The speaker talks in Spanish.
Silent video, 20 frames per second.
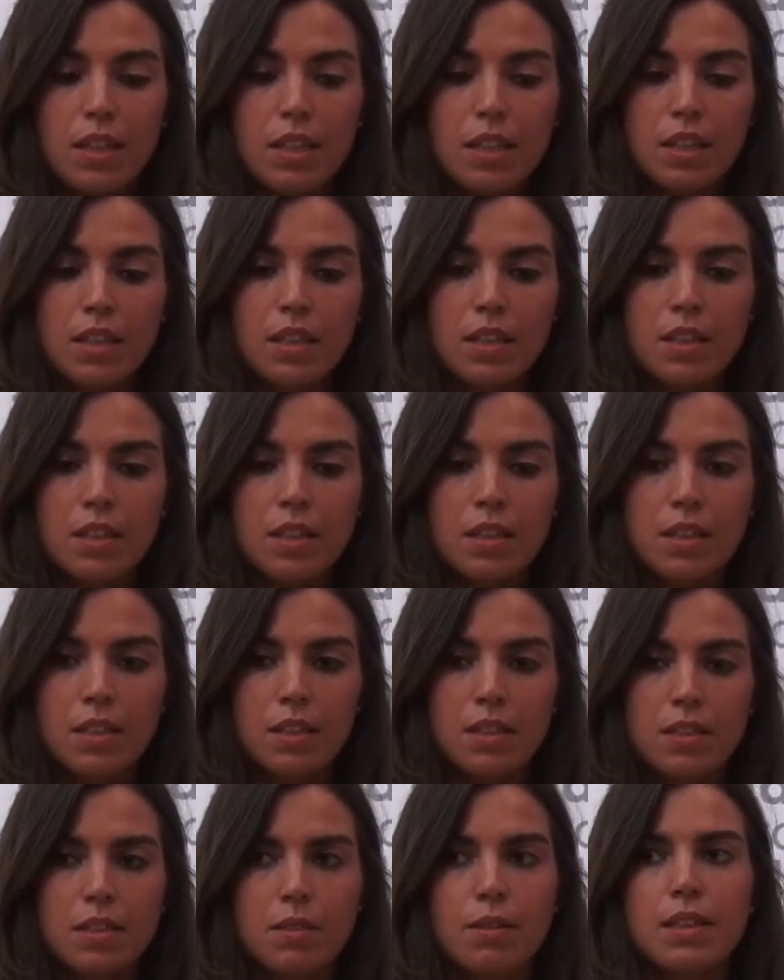
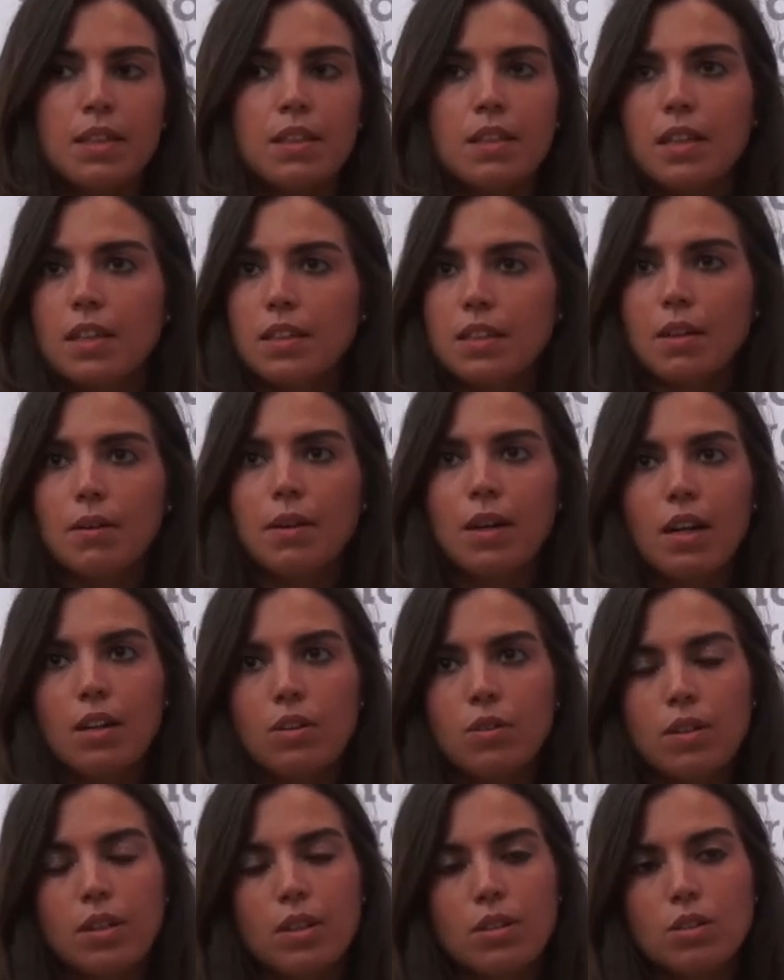y se va a intentar trabajar
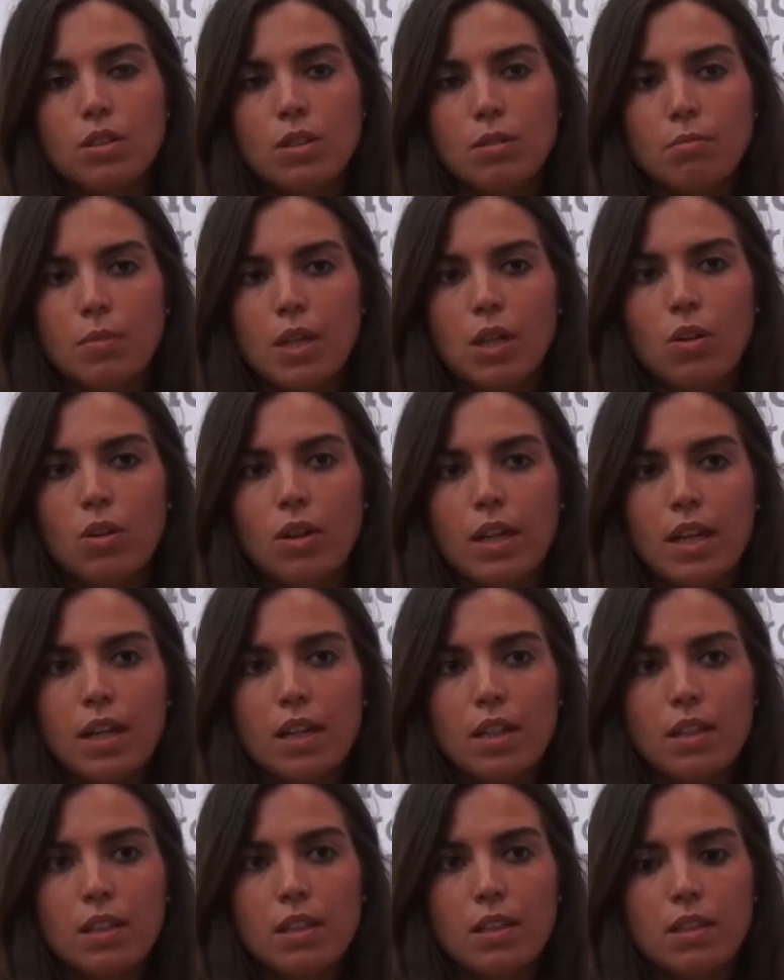con ellos en
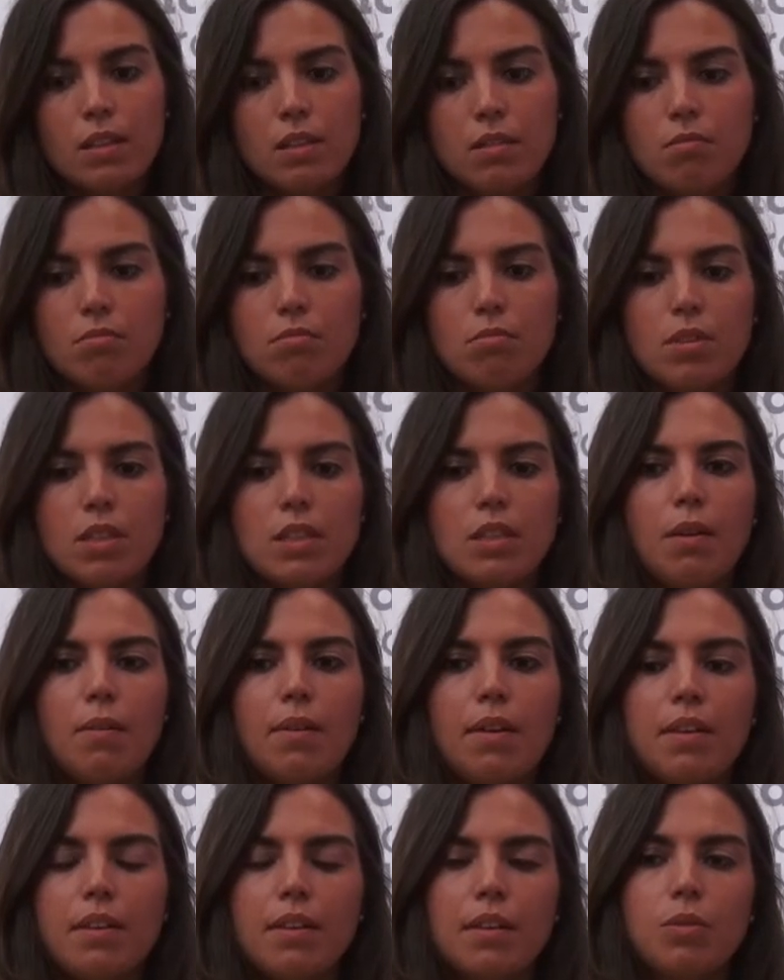mejorar y en
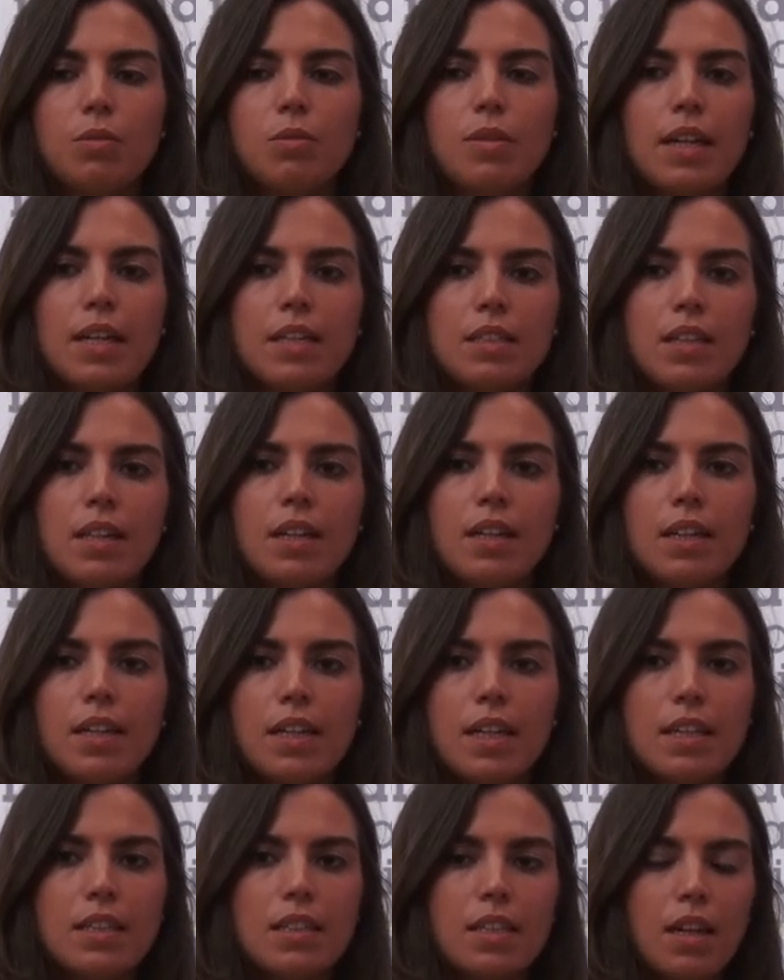establecer unas
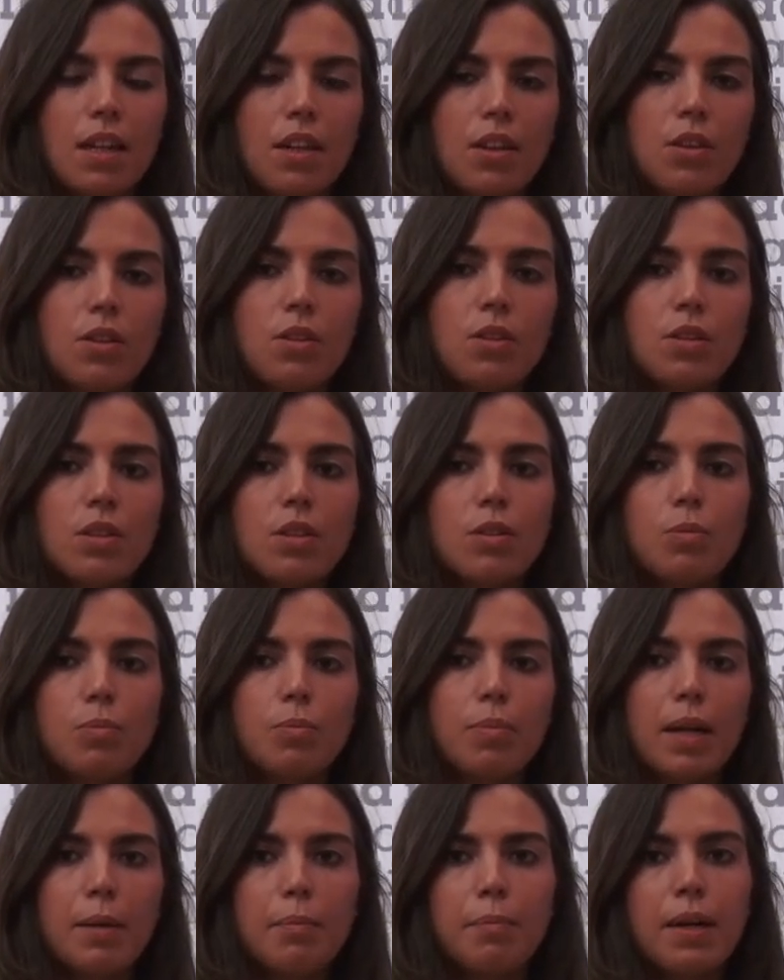líneas de acción y un
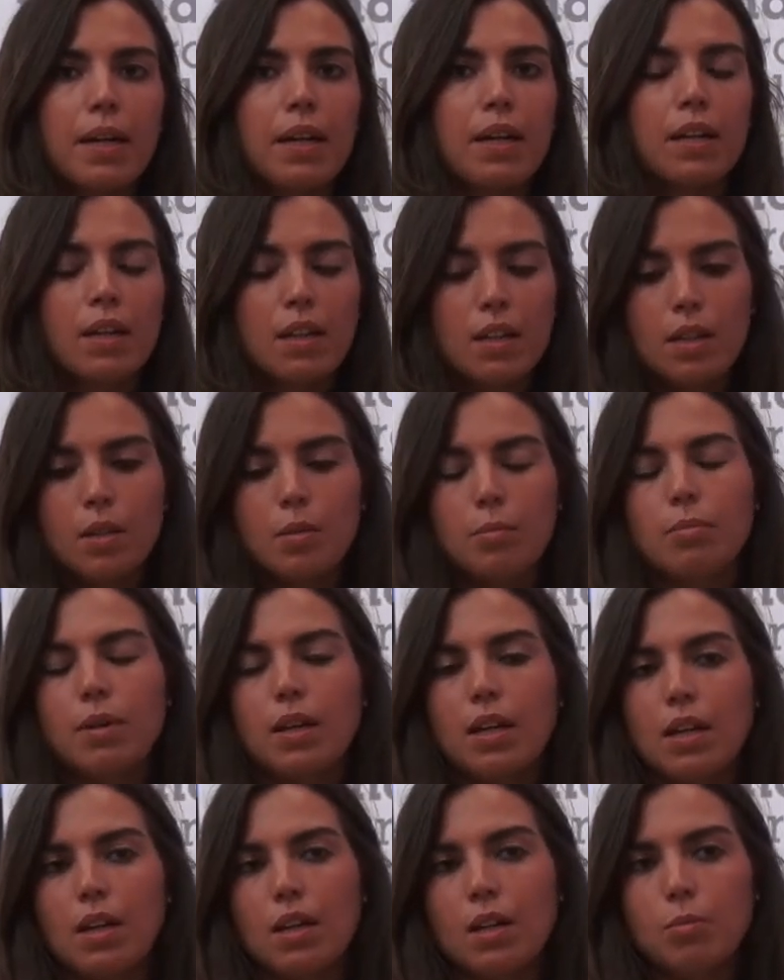plan para,
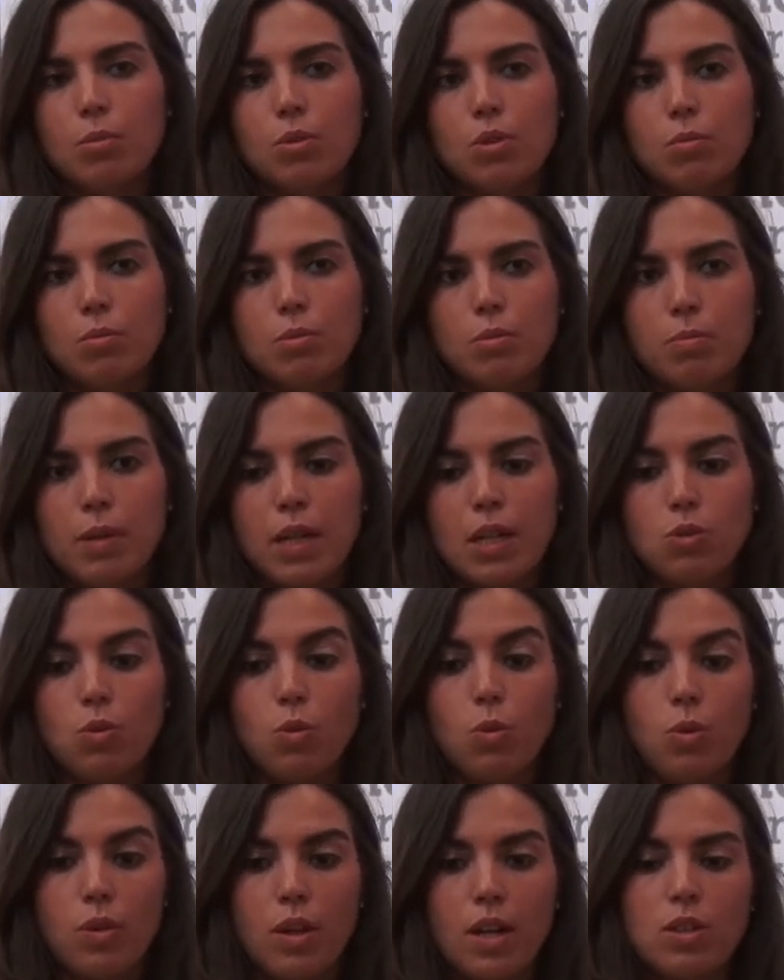bueno, pues para
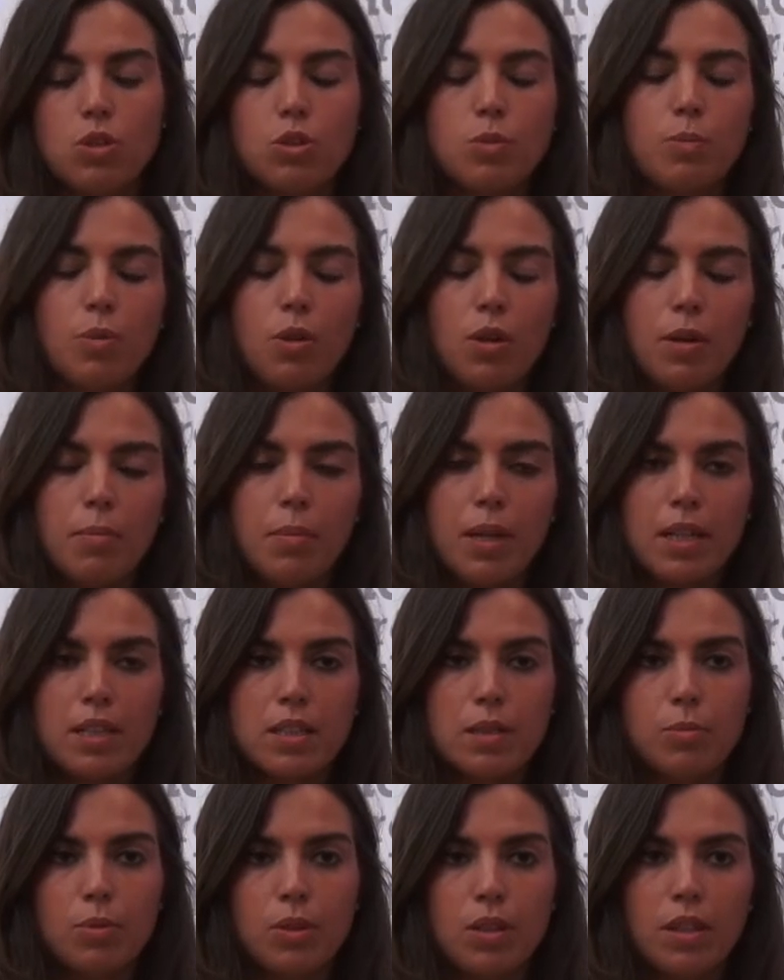solucionar esos problemas que
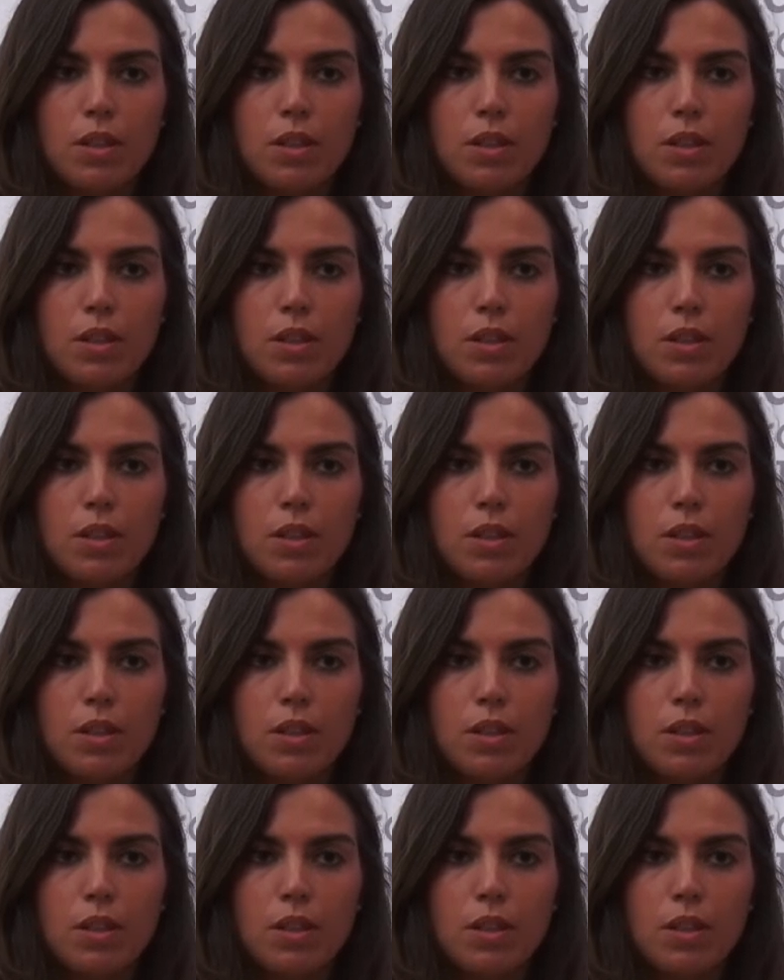se pueden